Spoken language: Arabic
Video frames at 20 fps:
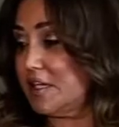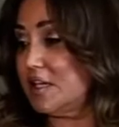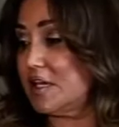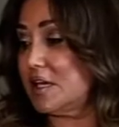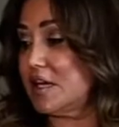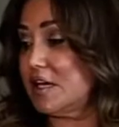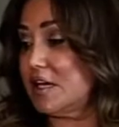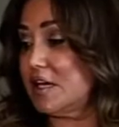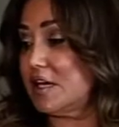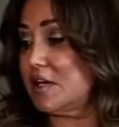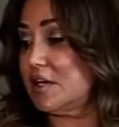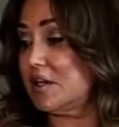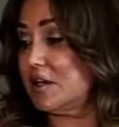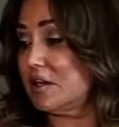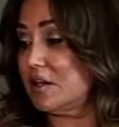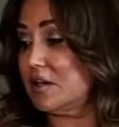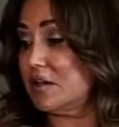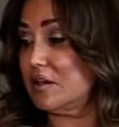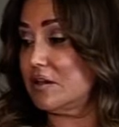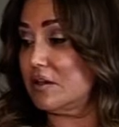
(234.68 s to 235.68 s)

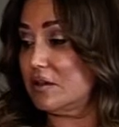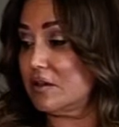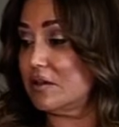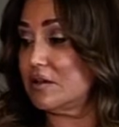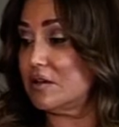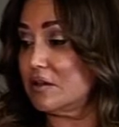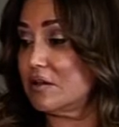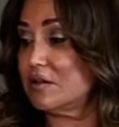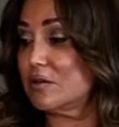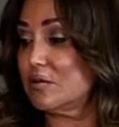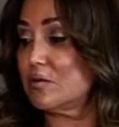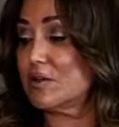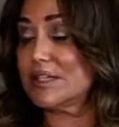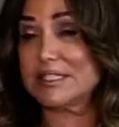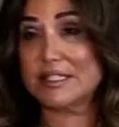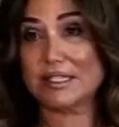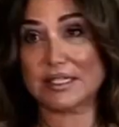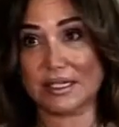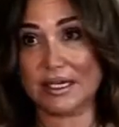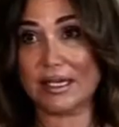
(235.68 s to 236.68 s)
آه،
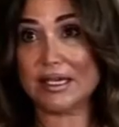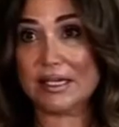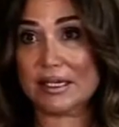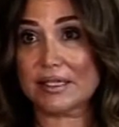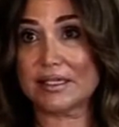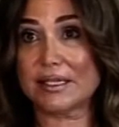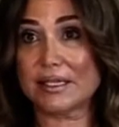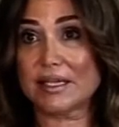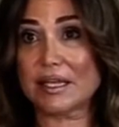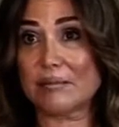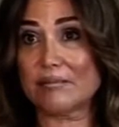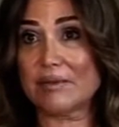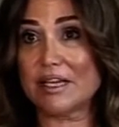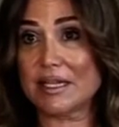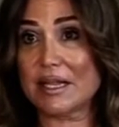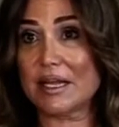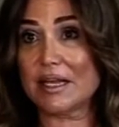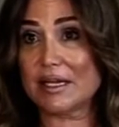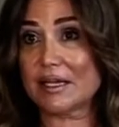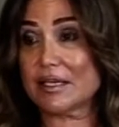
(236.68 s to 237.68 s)
وكتير اخده
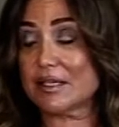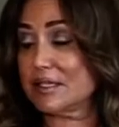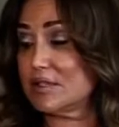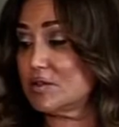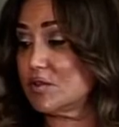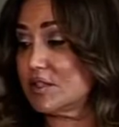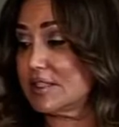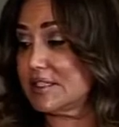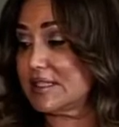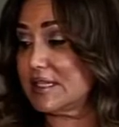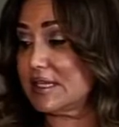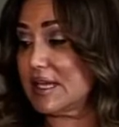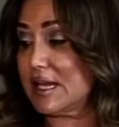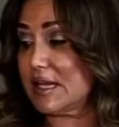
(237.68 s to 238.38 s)
كمان اخده سكسي